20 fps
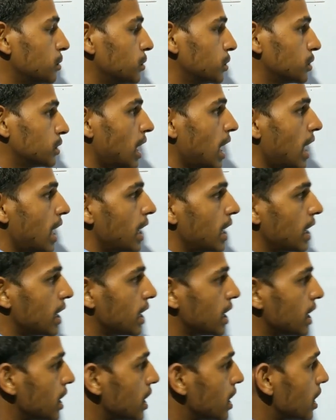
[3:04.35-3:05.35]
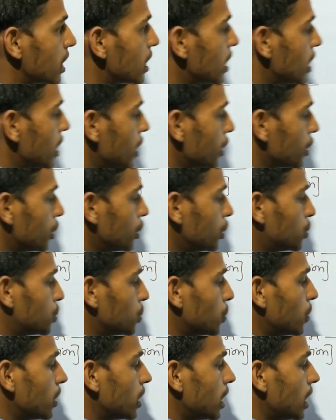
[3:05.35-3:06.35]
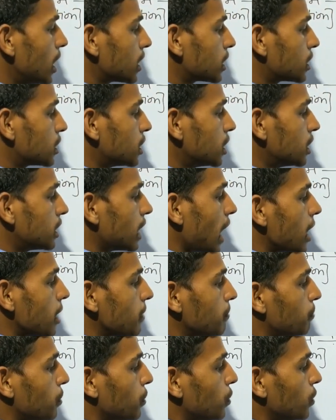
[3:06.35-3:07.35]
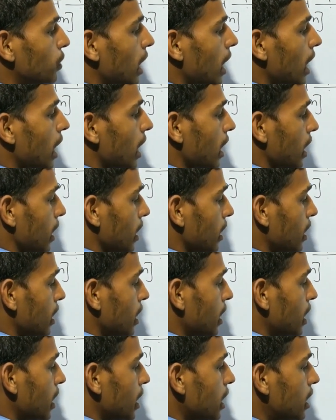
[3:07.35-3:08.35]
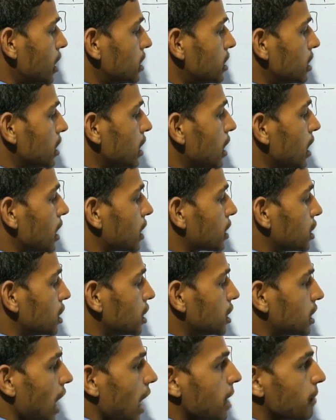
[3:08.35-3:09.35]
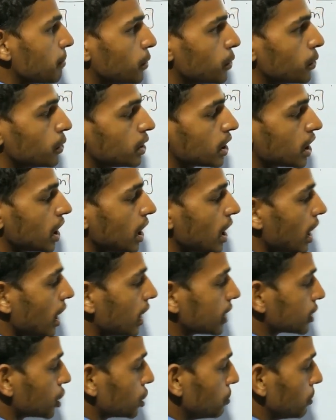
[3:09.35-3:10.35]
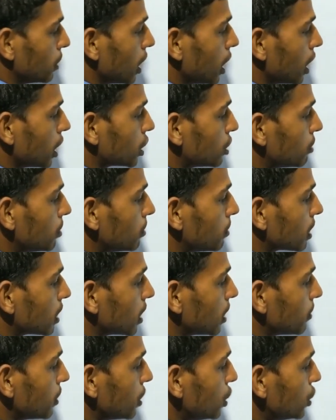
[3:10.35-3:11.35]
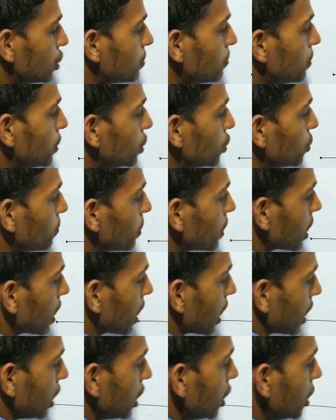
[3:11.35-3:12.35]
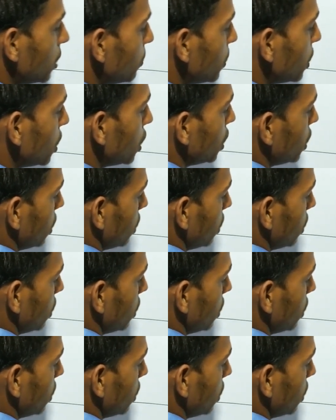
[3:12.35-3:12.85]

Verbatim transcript: होता है कि जो इलेक्ट्रिक डाइपोल है इस इलेक्ट्रिक डाइपोल के अक्ष में अक्ष में मतलब इस बिंदु पर कहीं भी